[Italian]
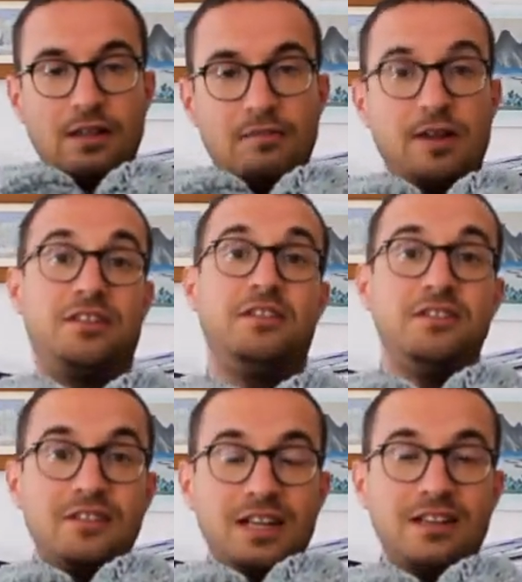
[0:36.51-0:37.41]
ma
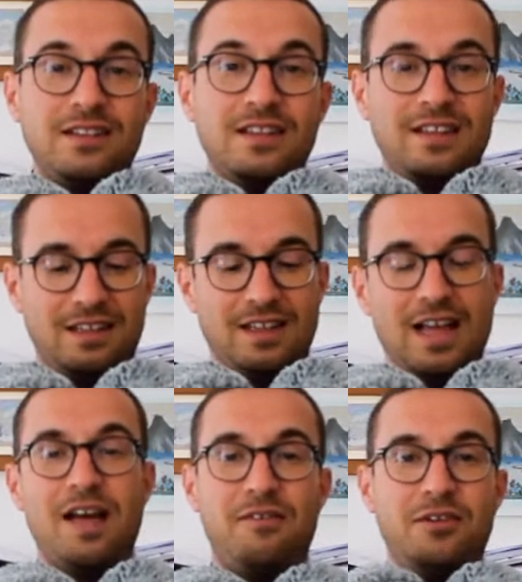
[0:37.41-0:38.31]
stretti stretti
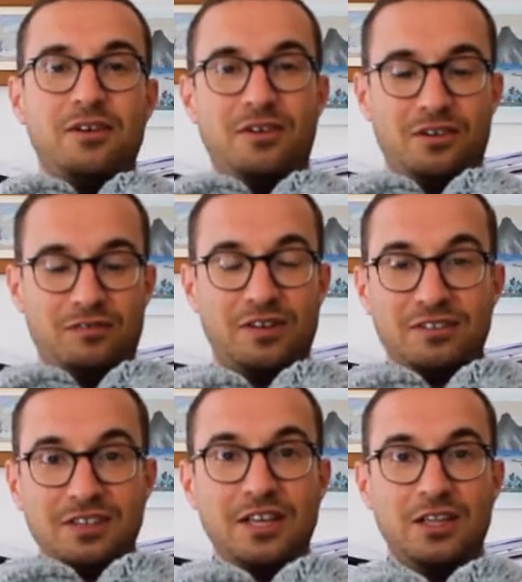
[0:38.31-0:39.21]
avevano
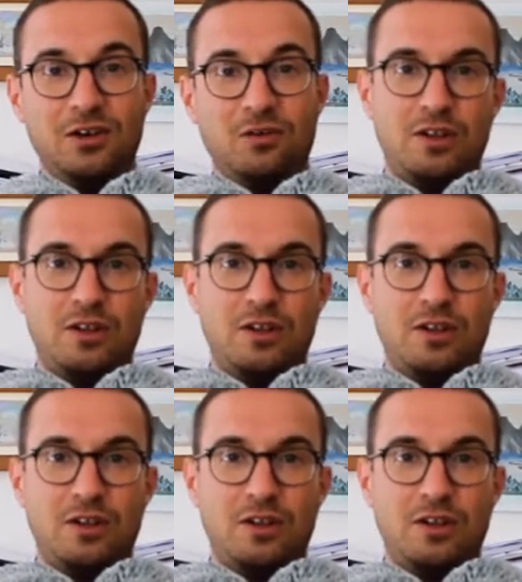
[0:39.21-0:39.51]
fastidio,